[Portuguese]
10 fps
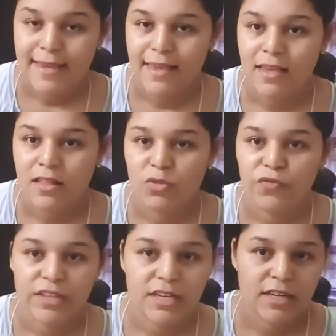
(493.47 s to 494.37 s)
E no
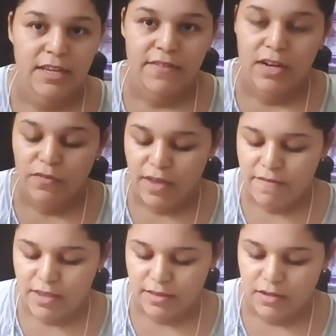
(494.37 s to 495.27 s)
vitrine que vem não
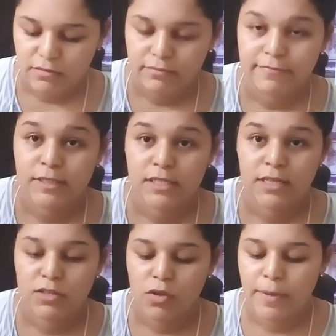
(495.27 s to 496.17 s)
vai vir, então você
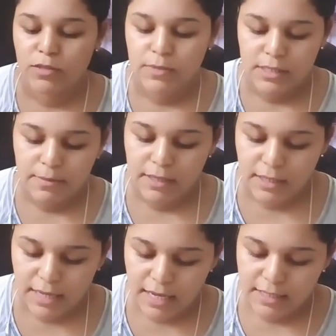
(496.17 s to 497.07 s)
tem só mais uma
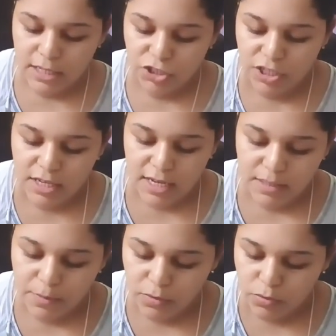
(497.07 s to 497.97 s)
semana quem quiser adquirir
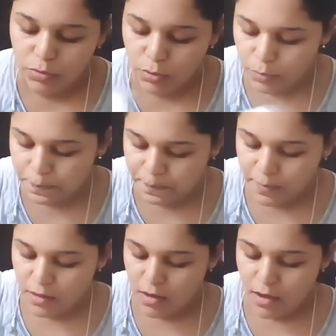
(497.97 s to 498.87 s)
esse produto
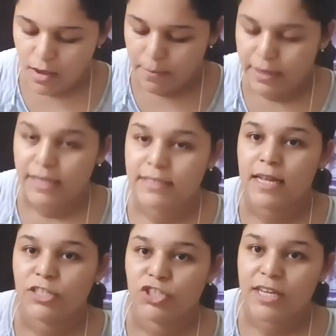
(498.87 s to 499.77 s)
já tá
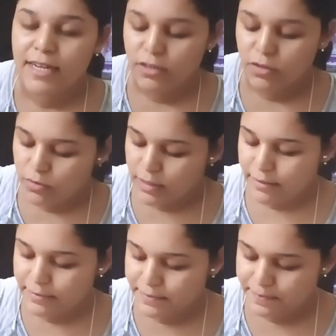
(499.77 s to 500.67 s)
está adquirindo, né?